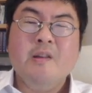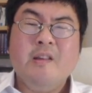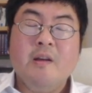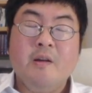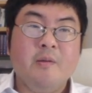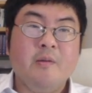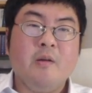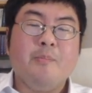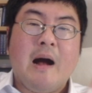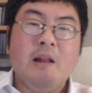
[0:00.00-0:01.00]
에, 예, 그
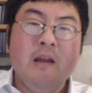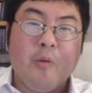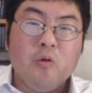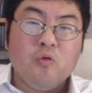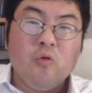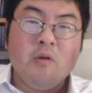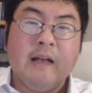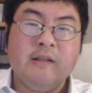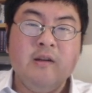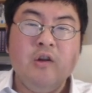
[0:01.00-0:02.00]
많이 벌고
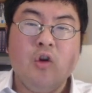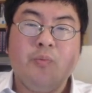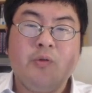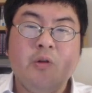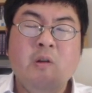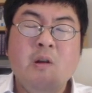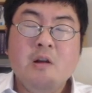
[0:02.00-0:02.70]
깨지는 기업들은